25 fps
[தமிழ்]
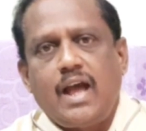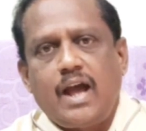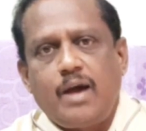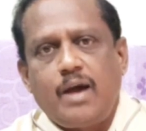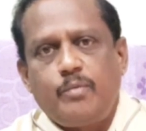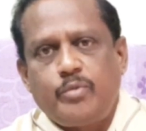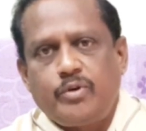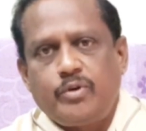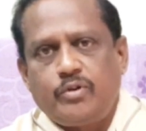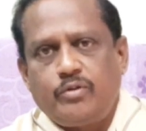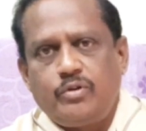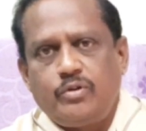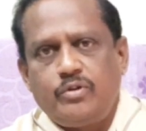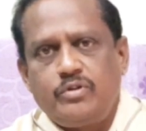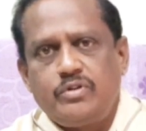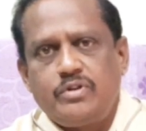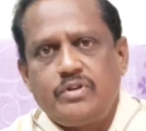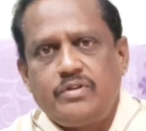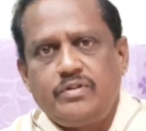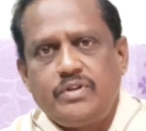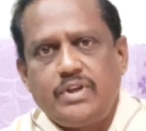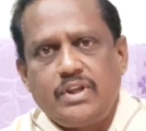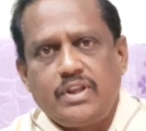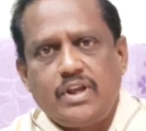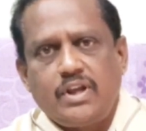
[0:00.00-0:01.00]
அப்புறம்
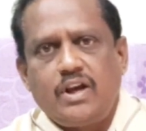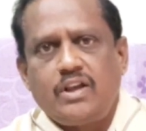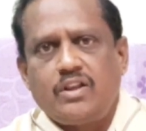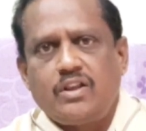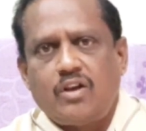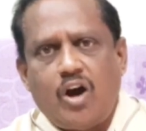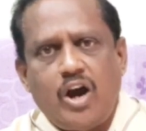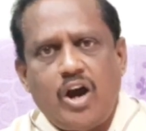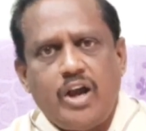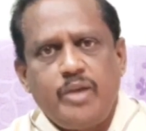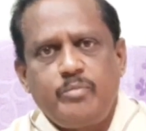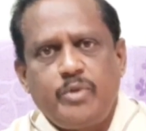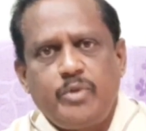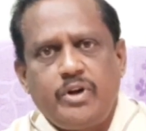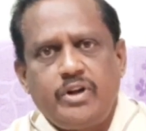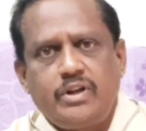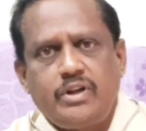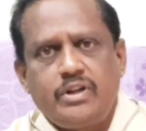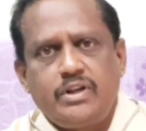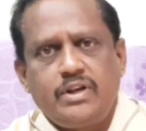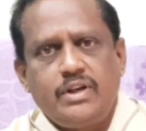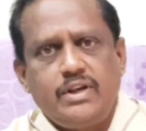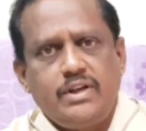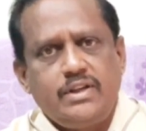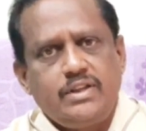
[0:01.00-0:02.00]
ஏதாவது
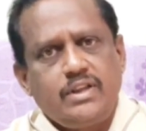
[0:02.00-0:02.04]
ஆயின்மெண்ட்டு